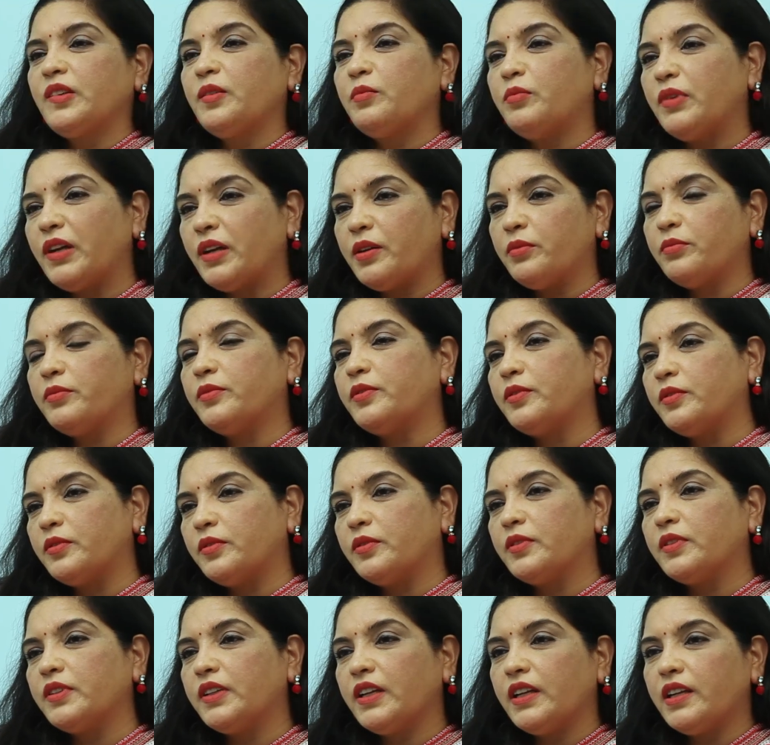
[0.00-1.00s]
మనము
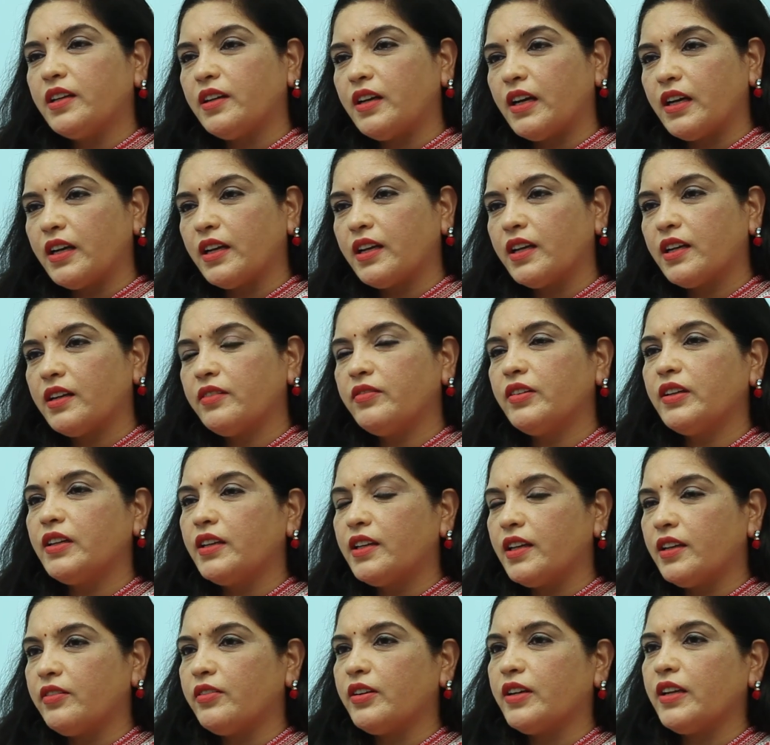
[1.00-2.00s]
నేను అడగనివి
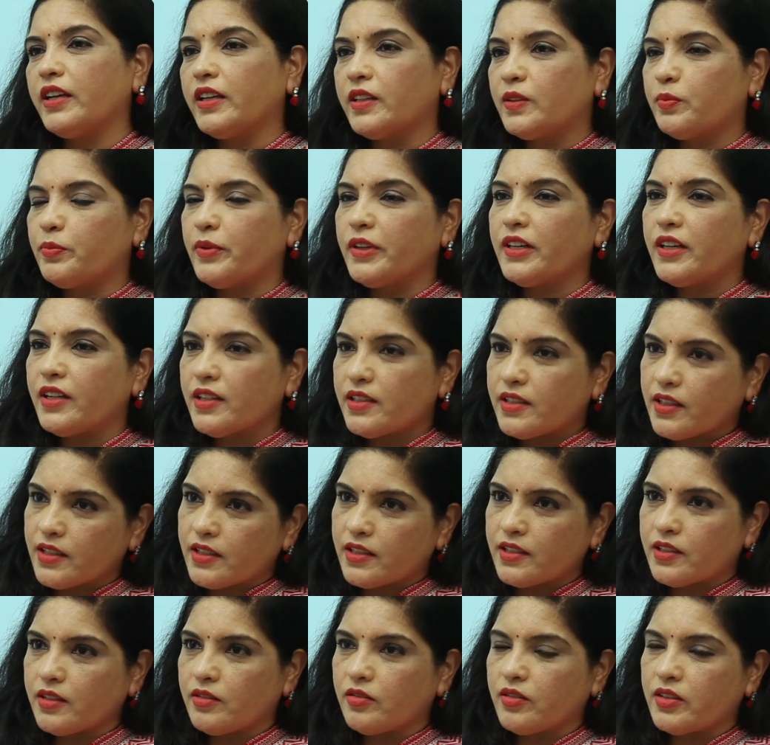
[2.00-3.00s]
ఇంకేమైనా
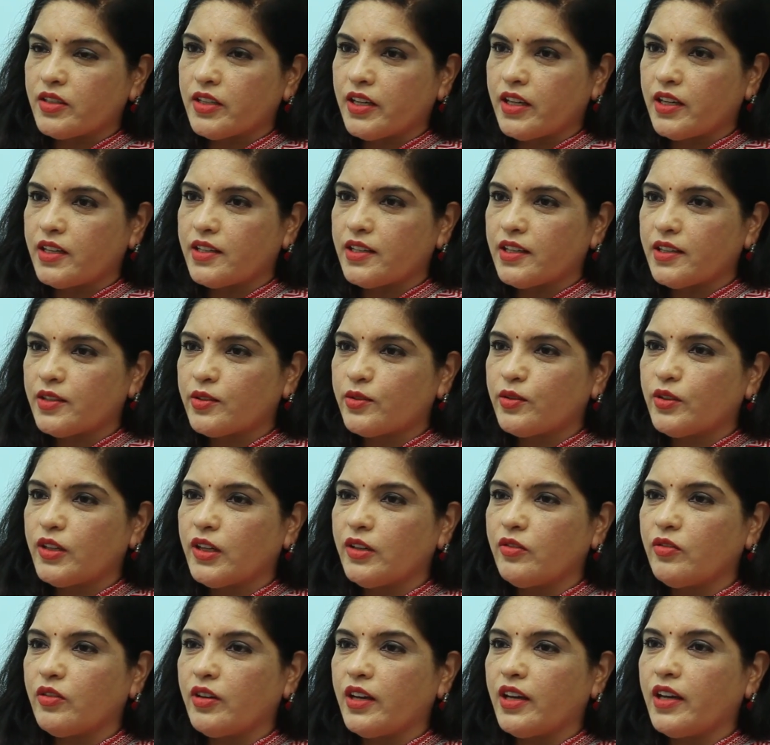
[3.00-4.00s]
ఎక్స్పీరియన్సెస్ షేర్ చేసుకునే
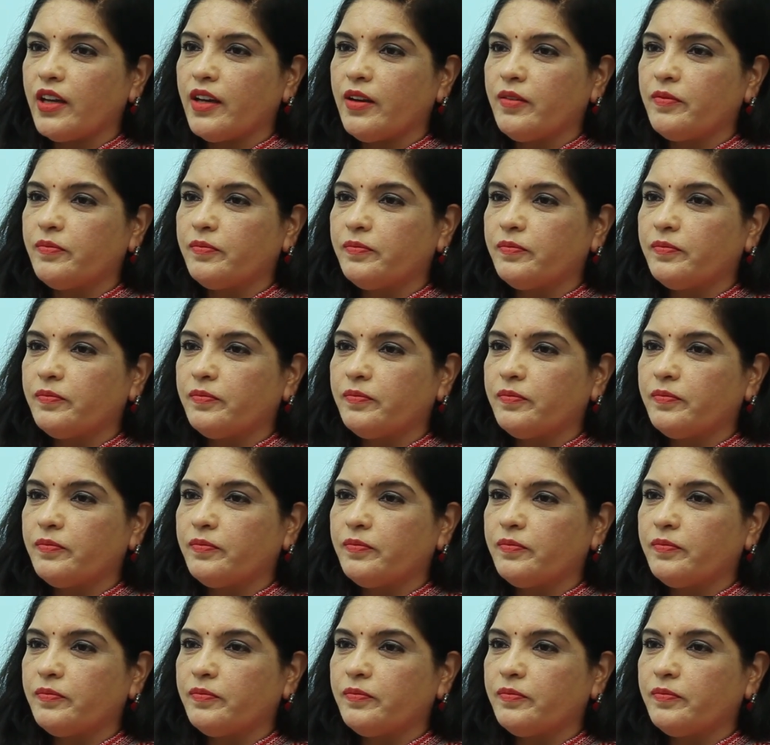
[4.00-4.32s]
ఉన్నాయా